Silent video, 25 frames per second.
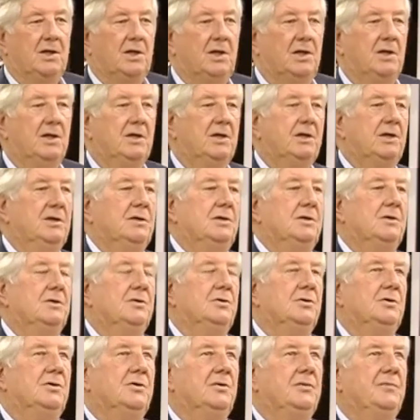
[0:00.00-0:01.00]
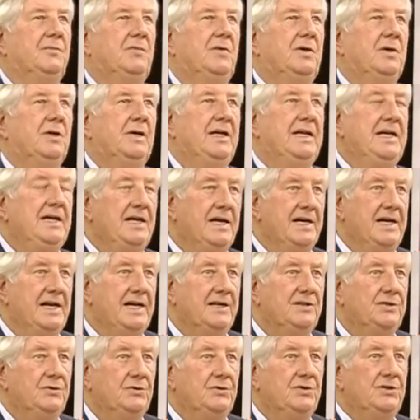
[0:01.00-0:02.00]
Äh, die
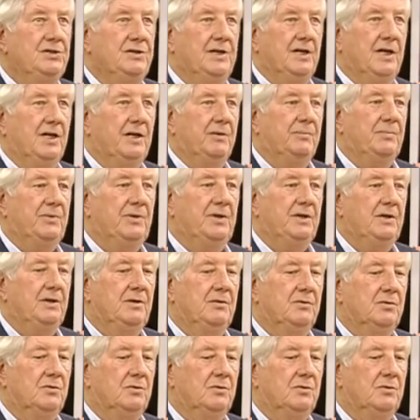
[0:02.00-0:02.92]
Reinkarnationstherapie, äh,